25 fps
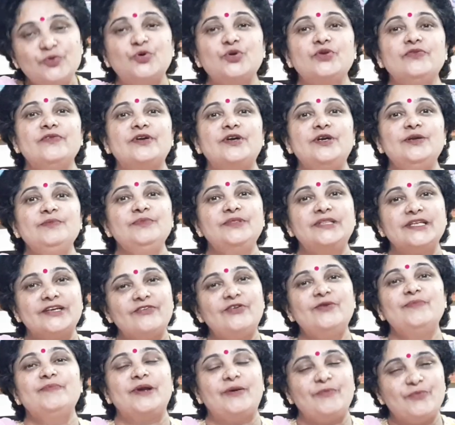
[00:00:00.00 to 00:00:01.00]
குருவருடன்
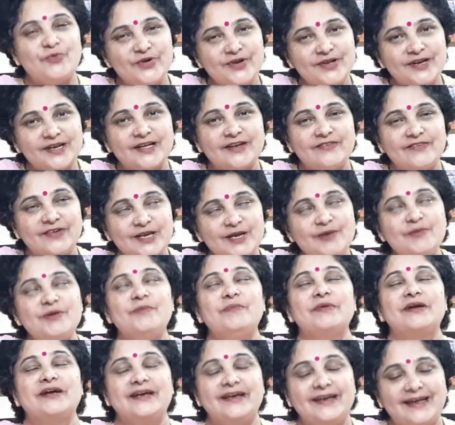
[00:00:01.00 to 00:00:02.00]
திருவள்ளும் நம்மளோட இருக்கிற வரைக்கும்
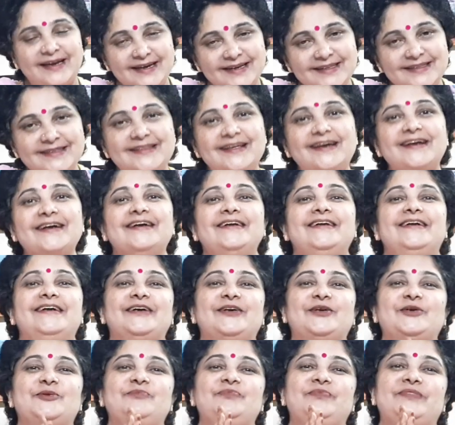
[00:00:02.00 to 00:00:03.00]
நமக்கு நல்லது தாங்க
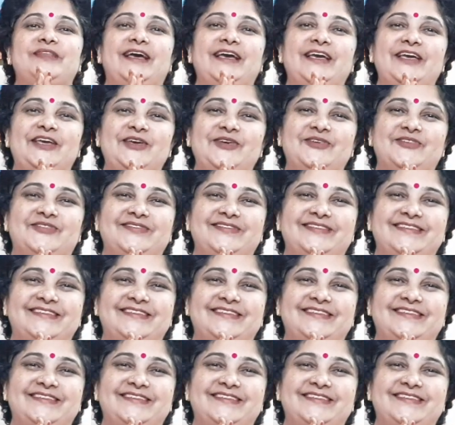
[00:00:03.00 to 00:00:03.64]
நடக்கும் தேங்க்யூ